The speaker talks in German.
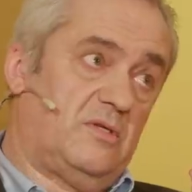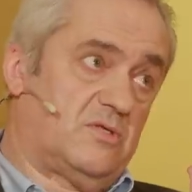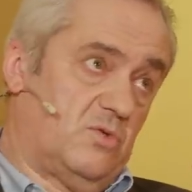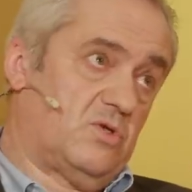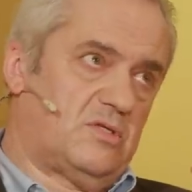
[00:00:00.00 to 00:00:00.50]
des
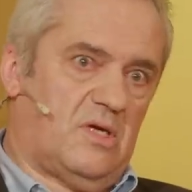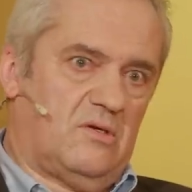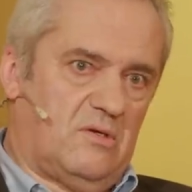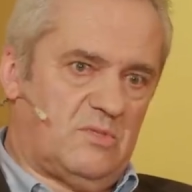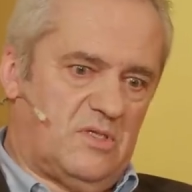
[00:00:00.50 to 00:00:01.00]

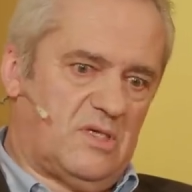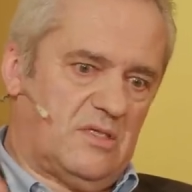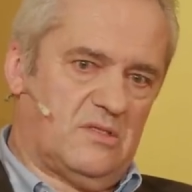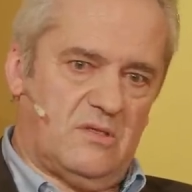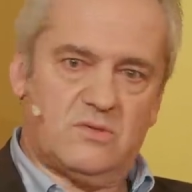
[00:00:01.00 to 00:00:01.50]
Durchschnittseinkommens sind
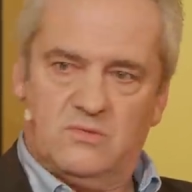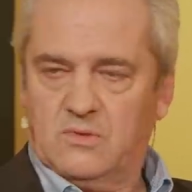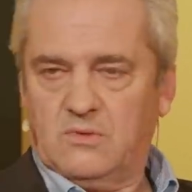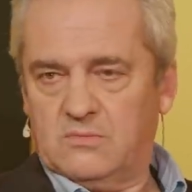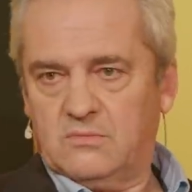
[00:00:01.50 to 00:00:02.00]
60.000
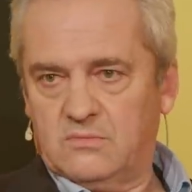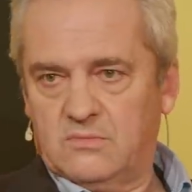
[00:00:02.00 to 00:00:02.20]
Euro. Ja,